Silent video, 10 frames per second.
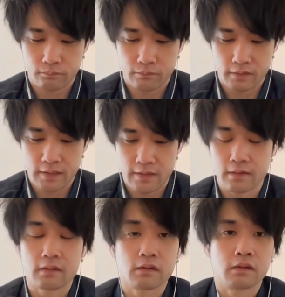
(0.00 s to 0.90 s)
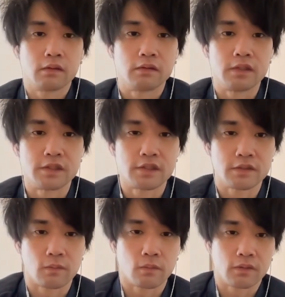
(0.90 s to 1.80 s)
で、一
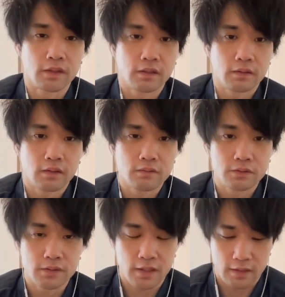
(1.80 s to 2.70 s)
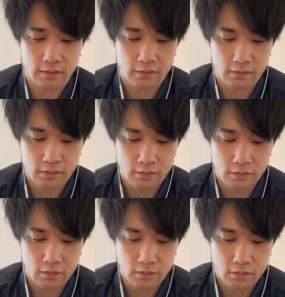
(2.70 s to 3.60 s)
にここで倒すんだ。
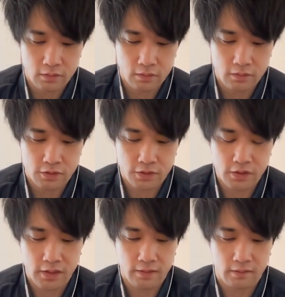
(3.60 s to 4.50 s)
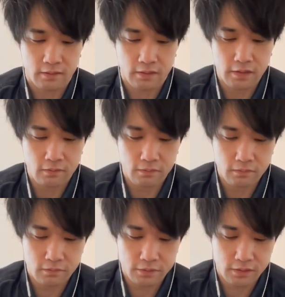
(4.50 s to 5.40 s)
そして、煉
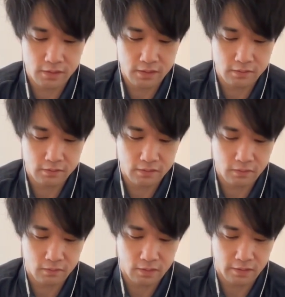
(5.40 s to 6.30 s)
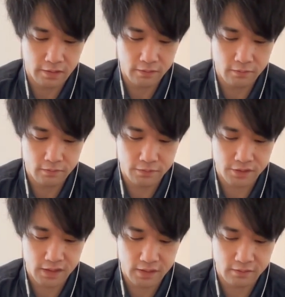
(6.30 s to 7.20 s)
獄シャン使おうか。煉獄
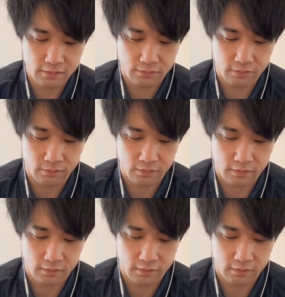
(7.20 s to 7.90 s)
シャンって言ってもたの。